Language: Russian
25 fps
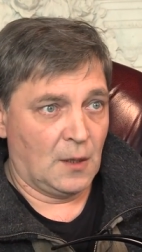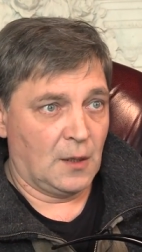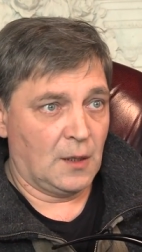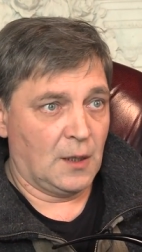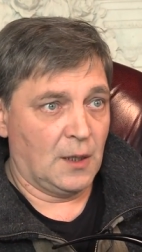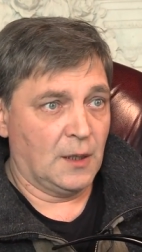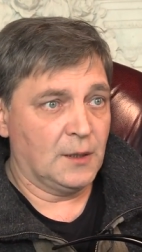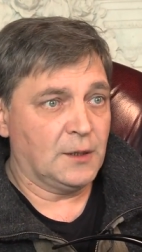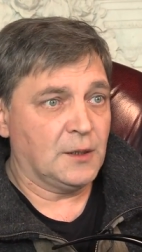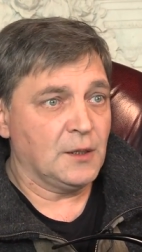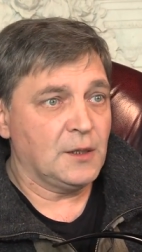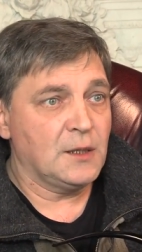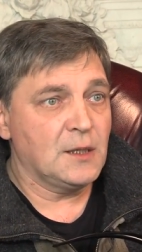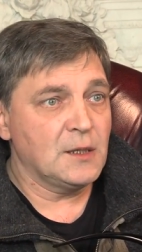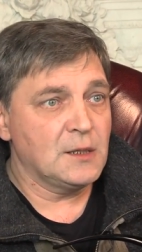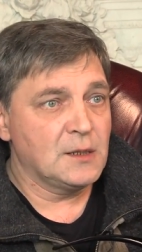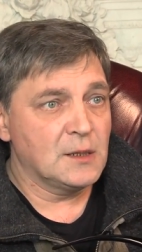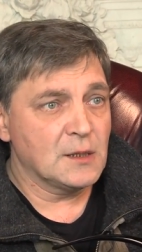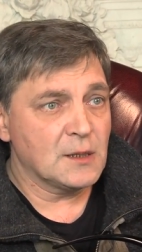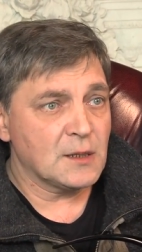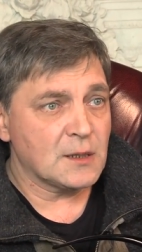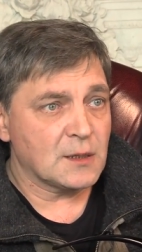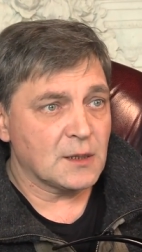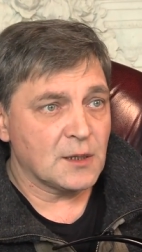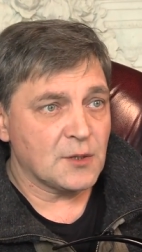Это
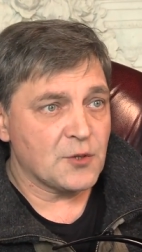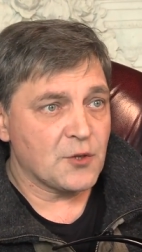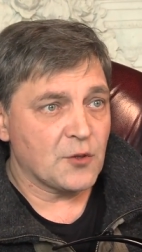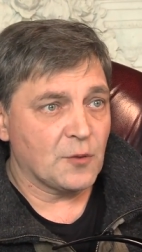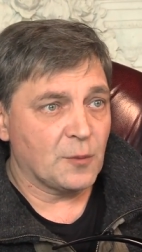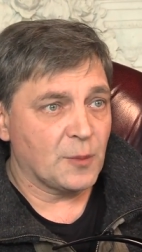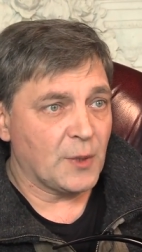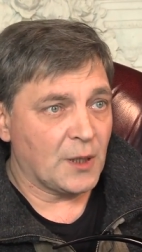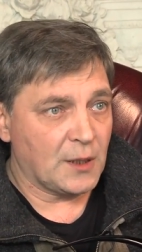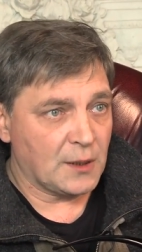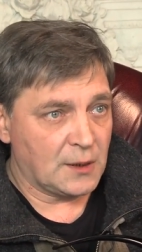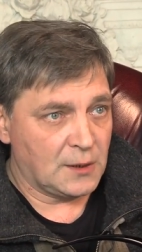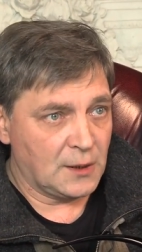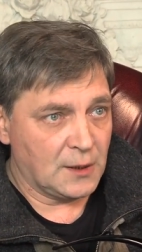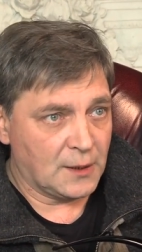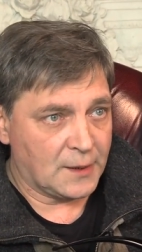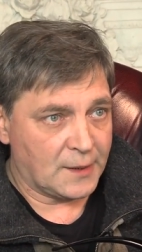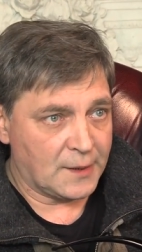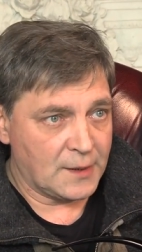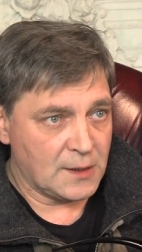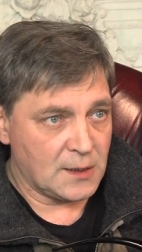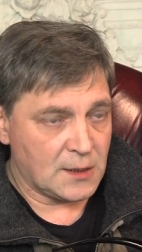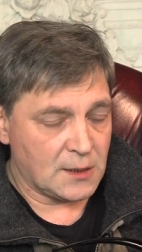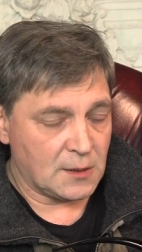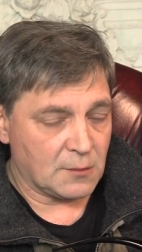единственное, чего мы от них
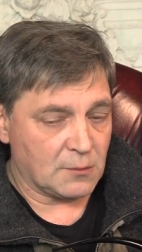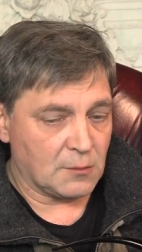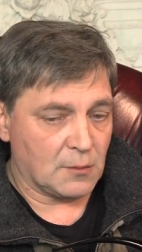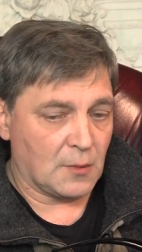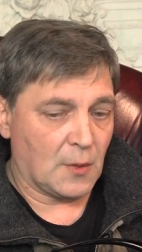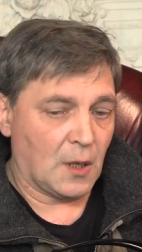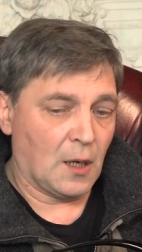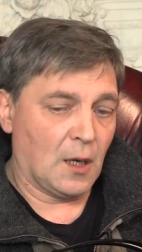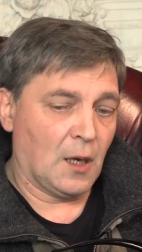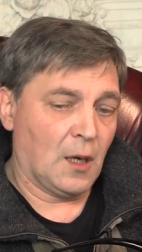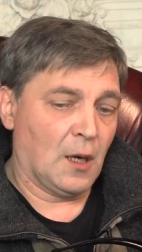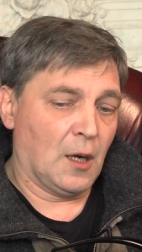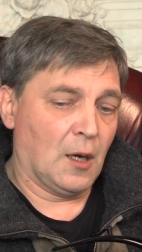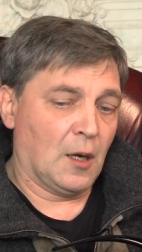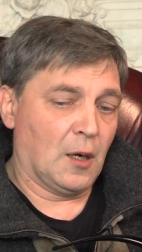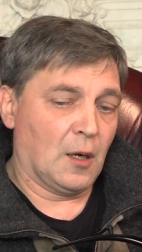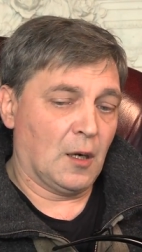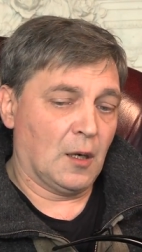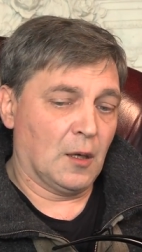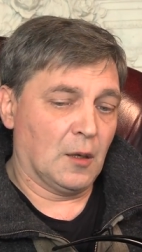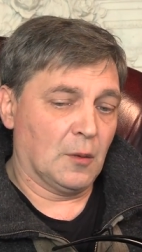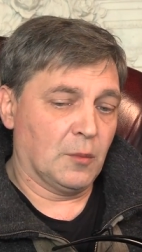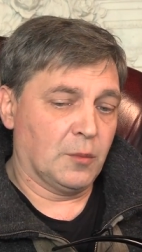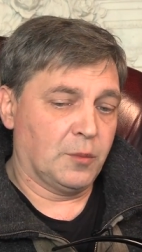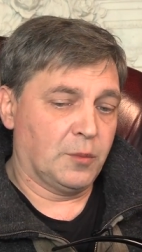хотим.
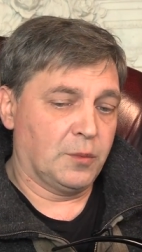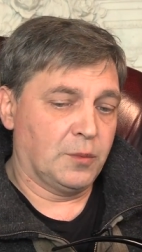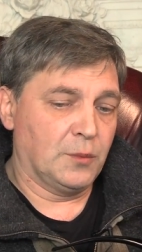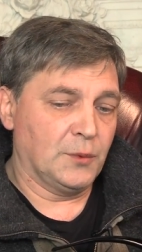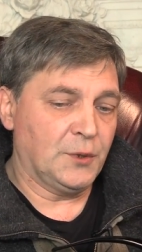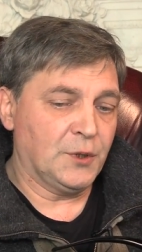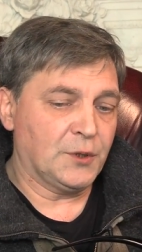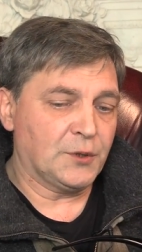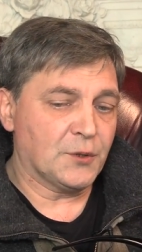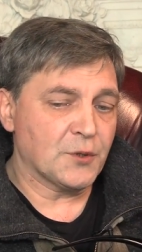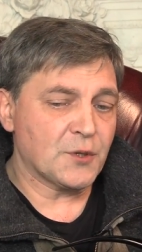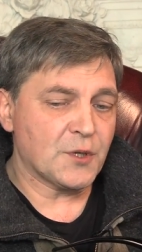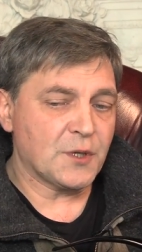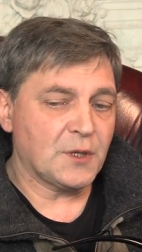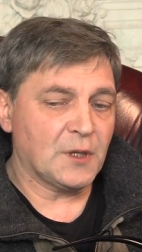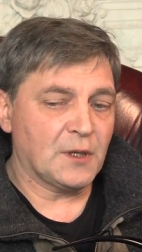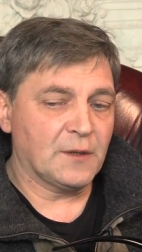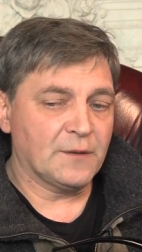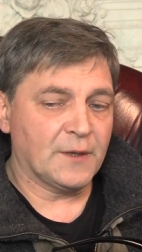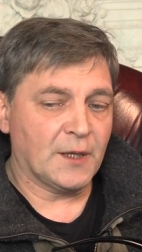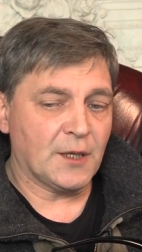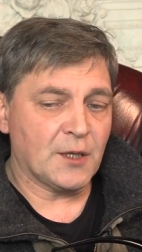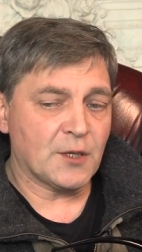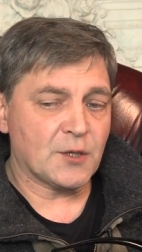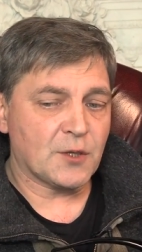А, никто же не
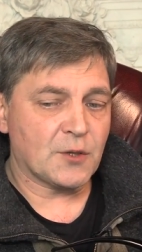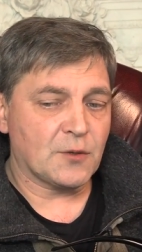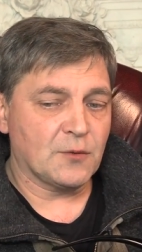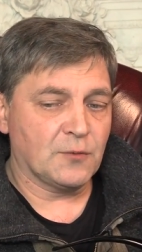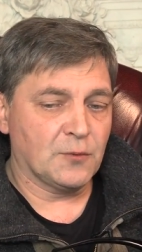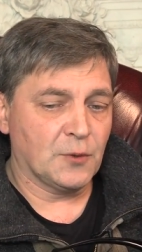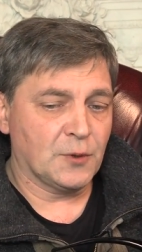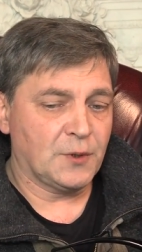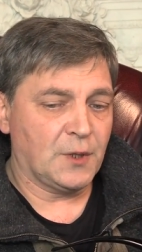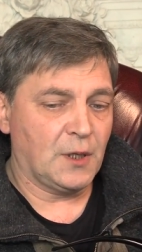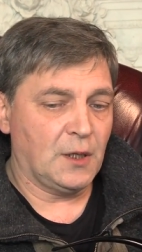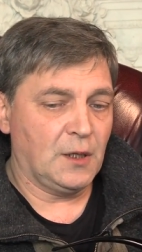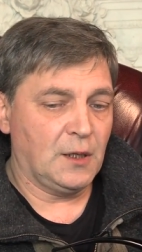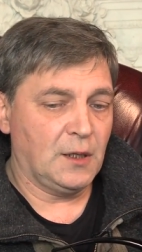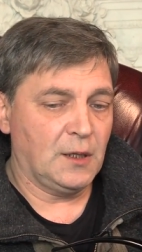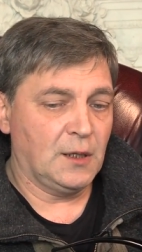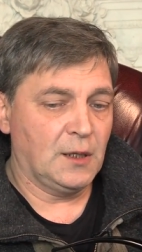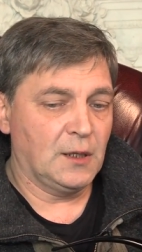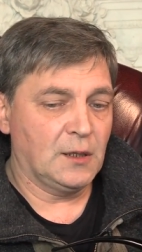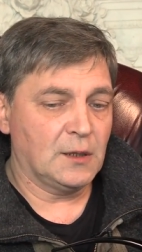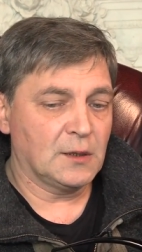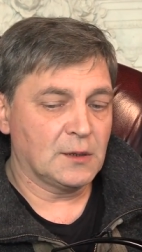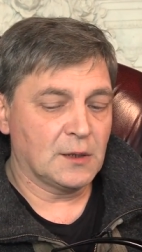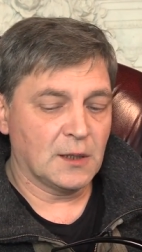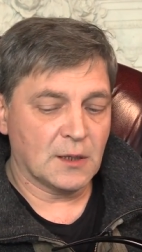говорит, что вот
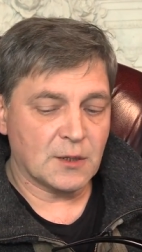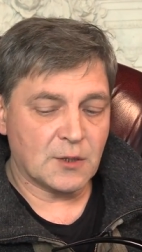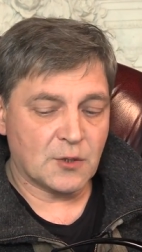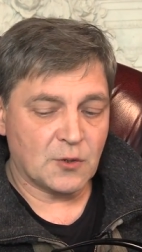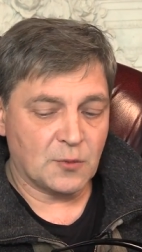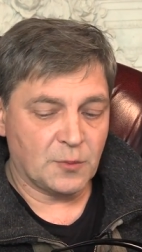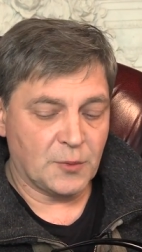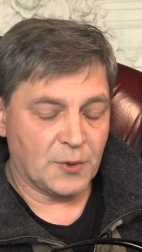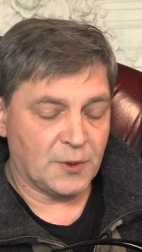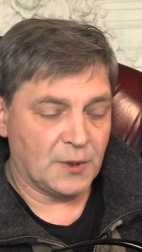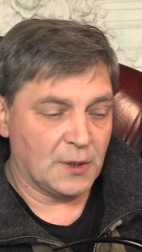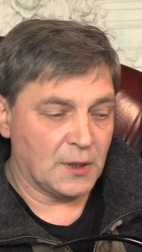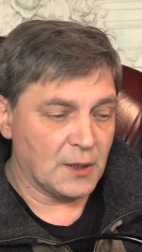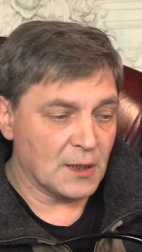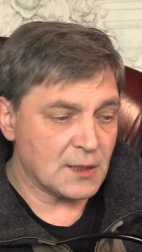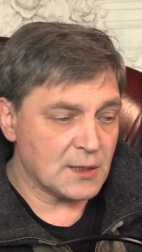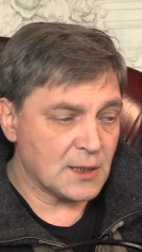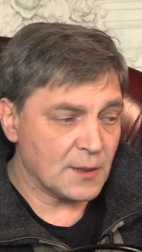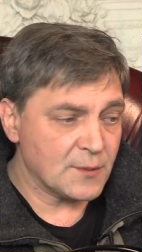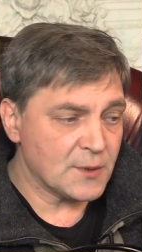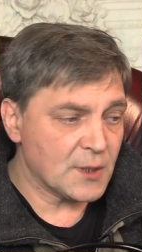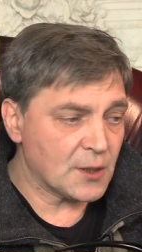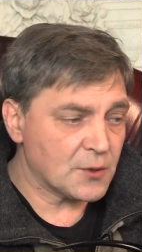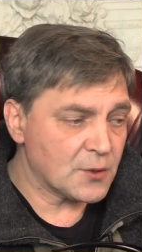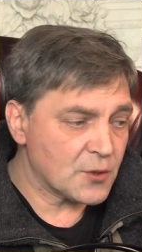религии не должно быть. Да я
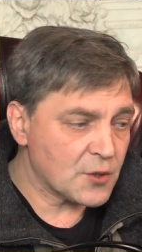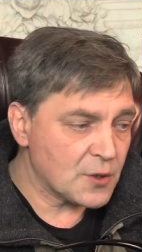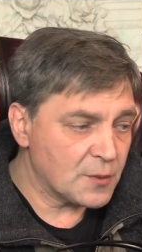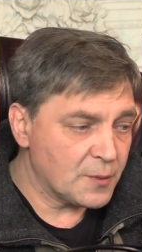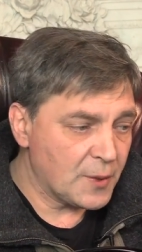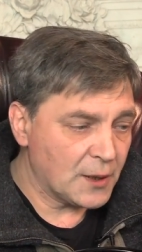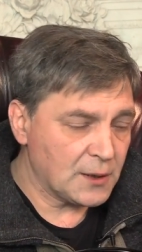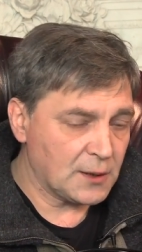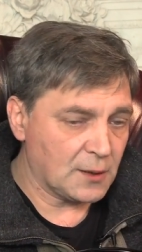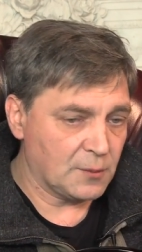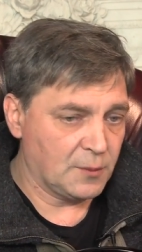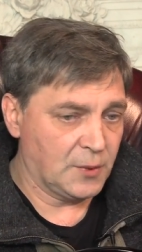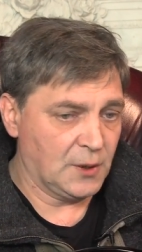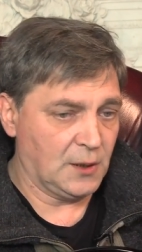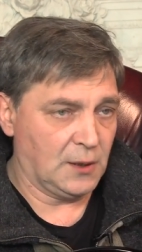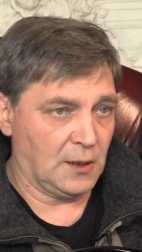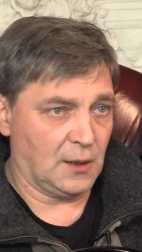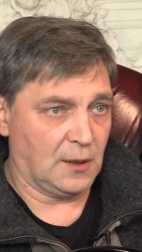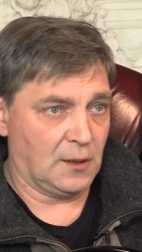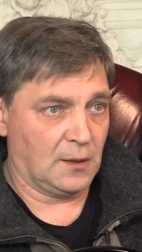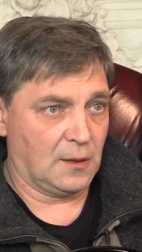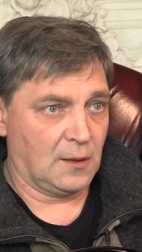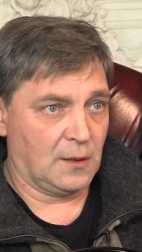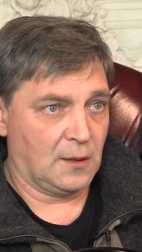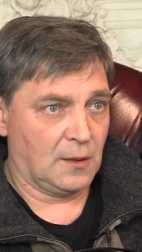сам за то, чтобы она была.